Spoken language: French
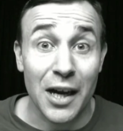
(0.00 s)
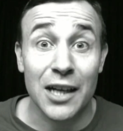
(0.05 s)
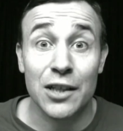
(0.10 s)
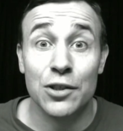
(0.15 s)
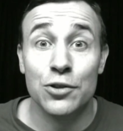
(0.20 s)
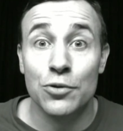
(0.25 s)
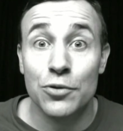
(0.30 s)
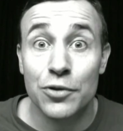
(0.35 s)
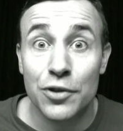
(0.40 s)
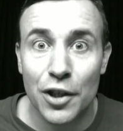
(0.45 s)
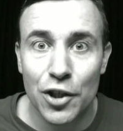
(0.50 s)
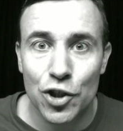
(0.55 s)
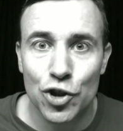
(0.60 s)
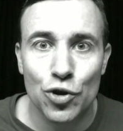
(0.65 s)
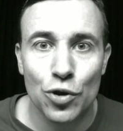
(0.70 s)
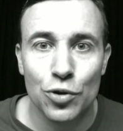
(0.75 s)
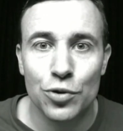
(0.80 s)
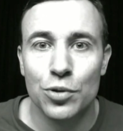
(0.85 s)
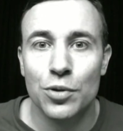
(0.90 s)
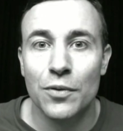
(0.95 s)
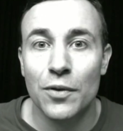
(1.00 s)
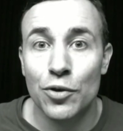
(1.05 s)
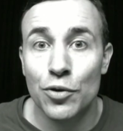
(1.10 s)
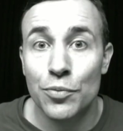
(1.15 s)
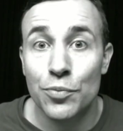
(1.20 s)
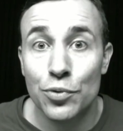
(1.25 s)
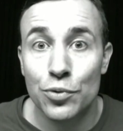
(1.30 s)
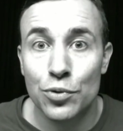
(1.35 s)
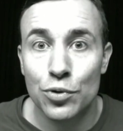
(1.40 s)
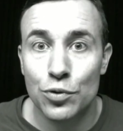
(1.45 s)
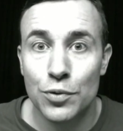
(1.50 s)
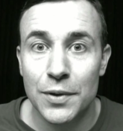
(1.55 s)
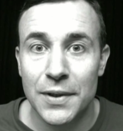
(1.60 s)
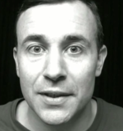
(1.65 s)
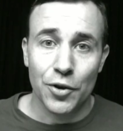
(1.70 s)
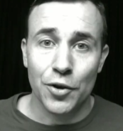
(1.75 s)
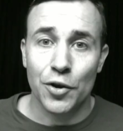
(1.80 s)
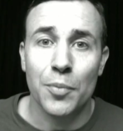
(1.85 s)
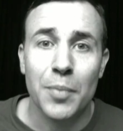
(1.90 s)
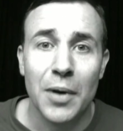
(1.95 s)
Action très chaude devant le but
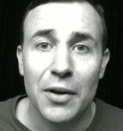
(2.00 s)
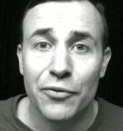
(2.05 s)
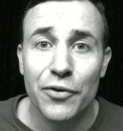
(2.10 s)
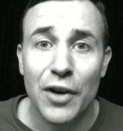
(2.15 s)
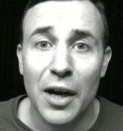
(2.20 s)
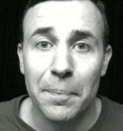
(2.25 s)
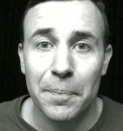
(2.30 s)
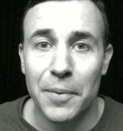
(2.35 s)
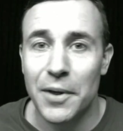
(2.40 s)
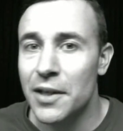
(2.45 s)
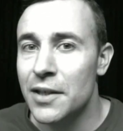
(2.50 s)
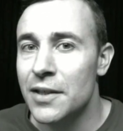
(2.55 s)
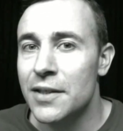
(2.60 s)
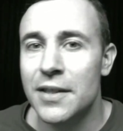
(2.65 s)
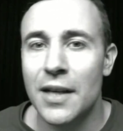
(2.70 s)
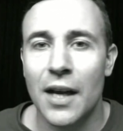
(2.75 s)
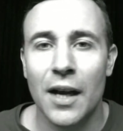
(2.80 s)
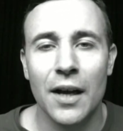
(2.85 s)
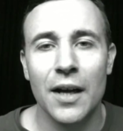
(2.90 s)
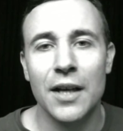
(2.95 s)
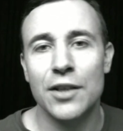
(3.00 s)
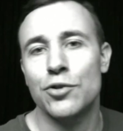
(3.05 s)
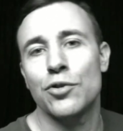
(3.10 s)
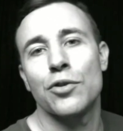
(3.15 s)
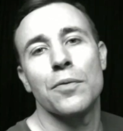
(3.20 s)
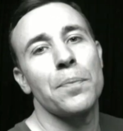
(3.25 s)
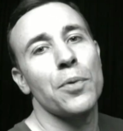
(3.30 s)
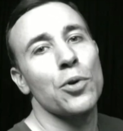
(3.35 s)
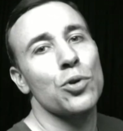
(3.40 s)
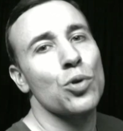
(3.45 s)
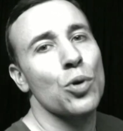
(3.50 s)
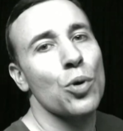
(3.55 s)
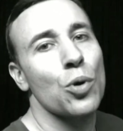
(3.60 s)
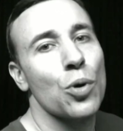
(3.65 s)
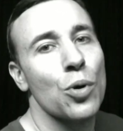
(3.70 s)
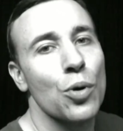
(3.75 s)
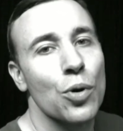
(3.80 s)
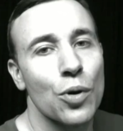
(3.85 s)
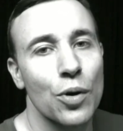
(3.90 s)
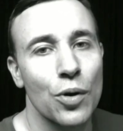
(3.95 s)
suisse. Une belle frappe et ça rase le poteau.
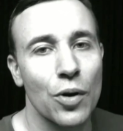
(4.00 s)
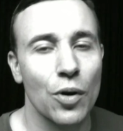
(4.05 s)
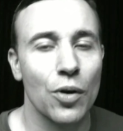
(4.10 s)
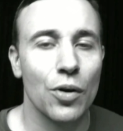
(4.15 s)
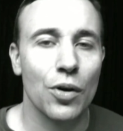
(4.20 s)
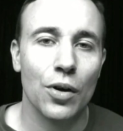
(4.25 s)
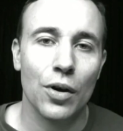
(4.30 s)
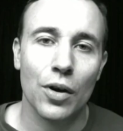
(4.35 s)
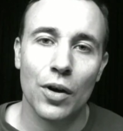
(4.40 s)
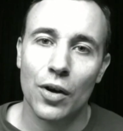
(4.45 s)
Oh.